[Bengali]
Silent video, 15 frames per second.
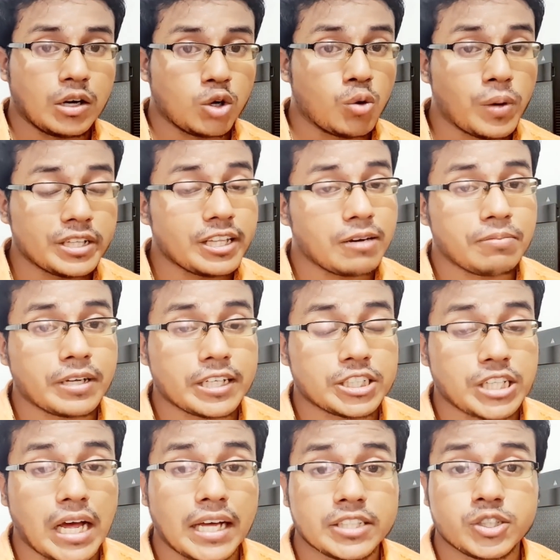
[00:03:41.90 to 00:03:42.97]
ঘুমাতে আপনাকে
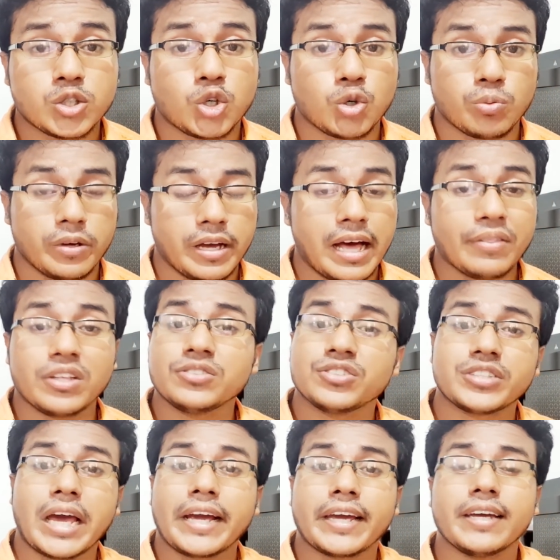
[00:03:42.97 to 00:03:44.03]
সাহায্য করবে অ্যান্ড দেন
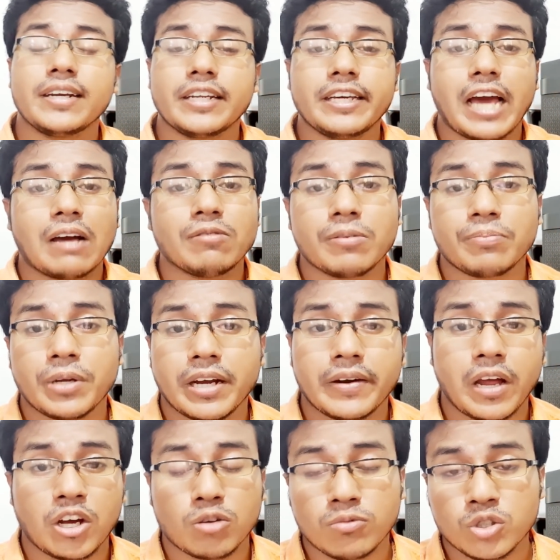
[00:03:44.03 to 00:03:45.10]
সেকেন্ডলি আমি আপনাকে
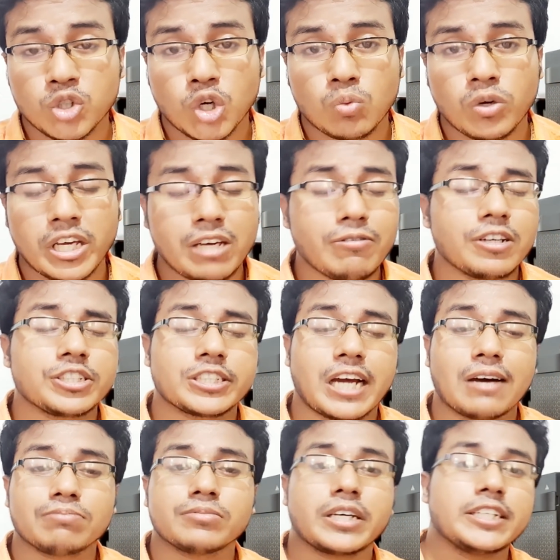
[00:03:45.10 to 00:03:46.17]
রেকমেন্ড করব ইভেন
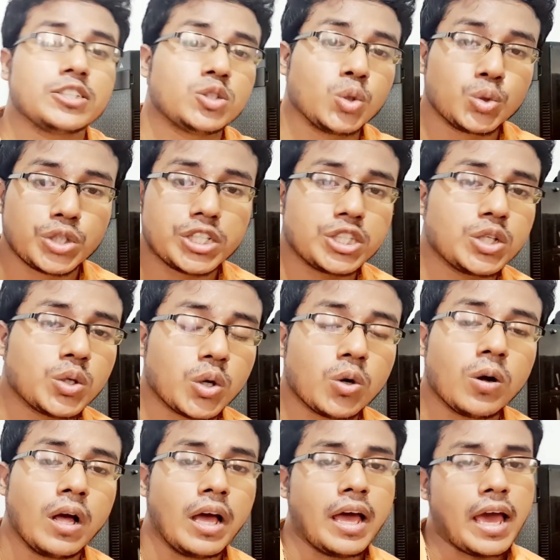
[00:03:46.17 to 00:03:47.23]
সাপ্তাহিক ছুটির দিনও
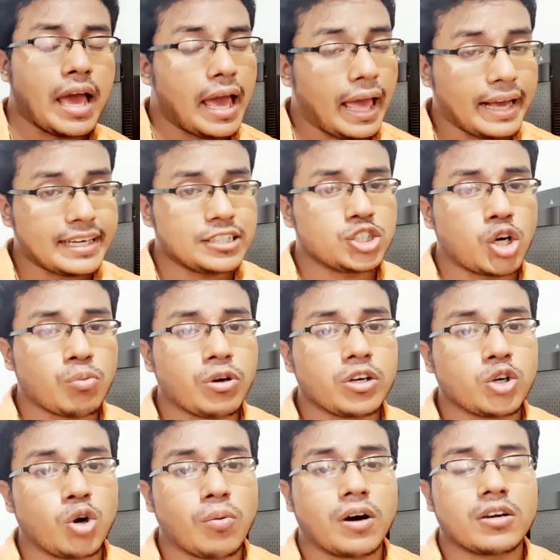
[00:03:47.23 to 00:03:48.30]
একই সময়
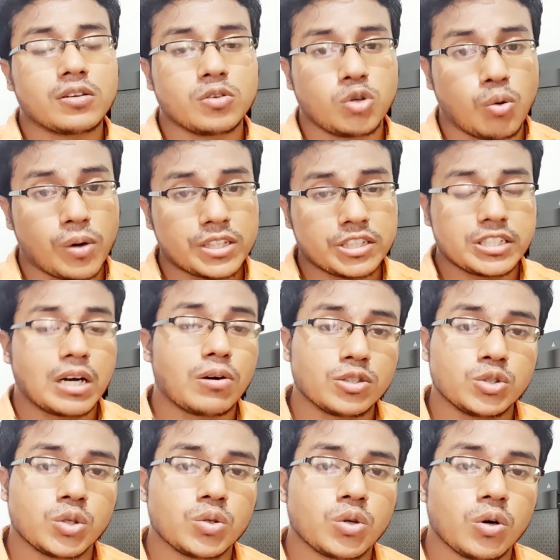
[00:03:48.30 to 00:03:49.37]
ঘুমান ঘুমাতে যাওয়ার
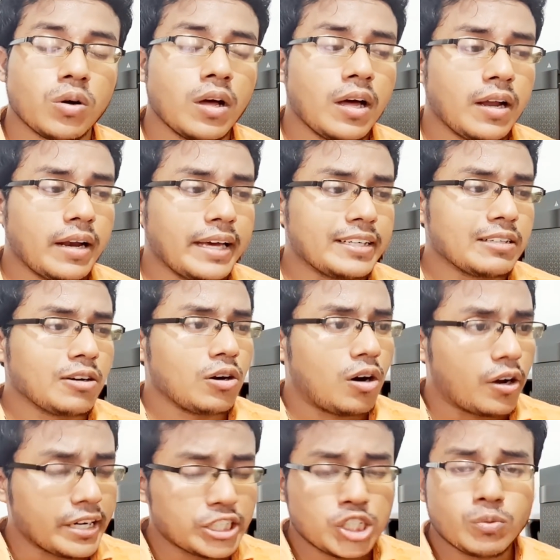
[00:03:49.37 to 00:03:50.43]
জন্য লাইক
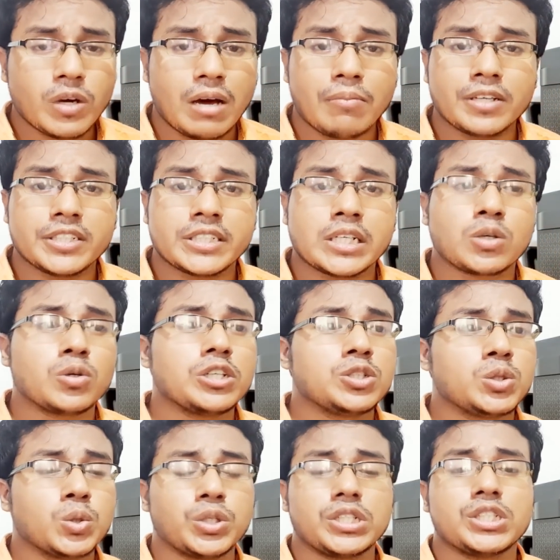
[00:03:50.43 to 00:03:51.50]
অনেক সময় আমরা যেটা করি
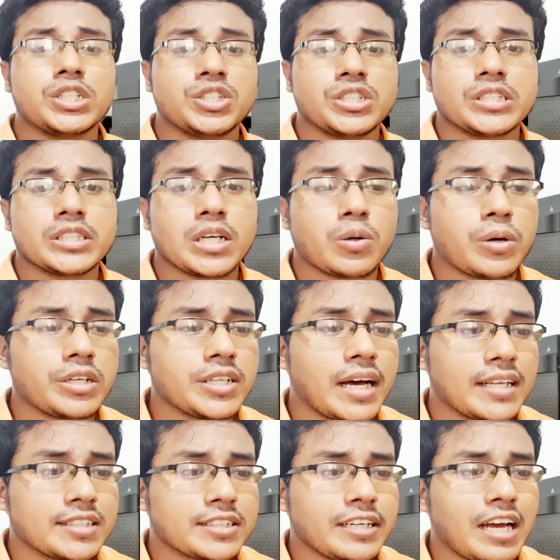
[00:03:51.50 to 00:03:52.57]
ছুটির দিন চিন্তা করি যে
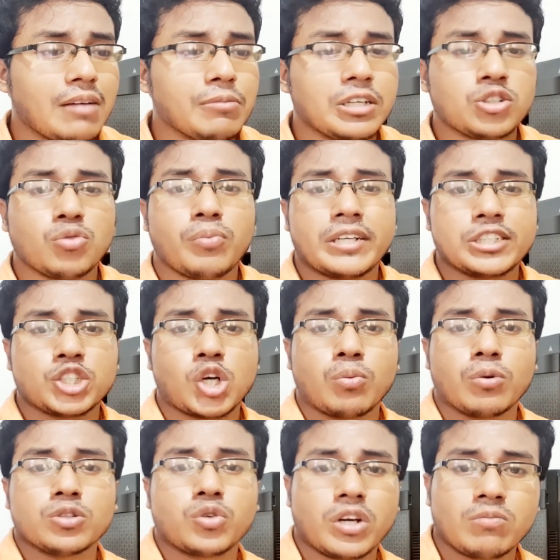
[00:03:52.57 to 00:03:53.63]
আজকে আমি একটু বেশি
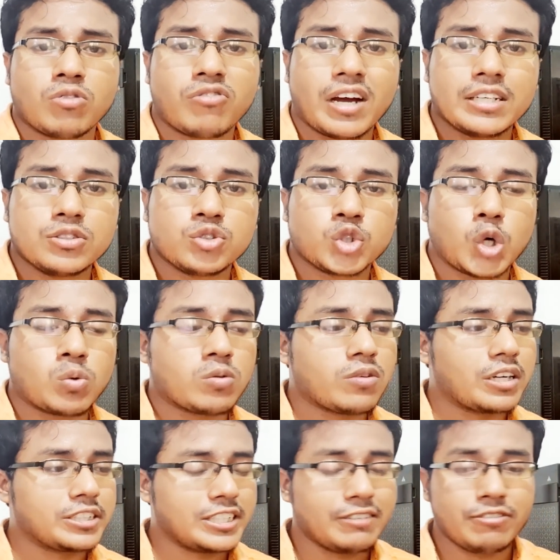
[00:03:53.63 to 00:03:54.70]
সময় ধরে মোবাইল ইউজ করব বা
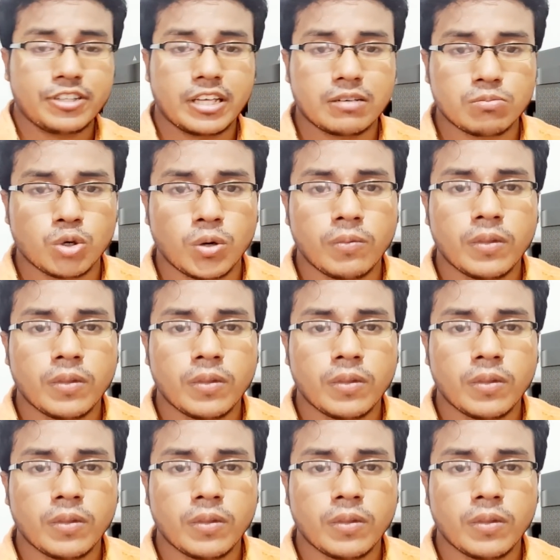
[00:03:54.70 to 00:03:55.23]
টিভি দেখবো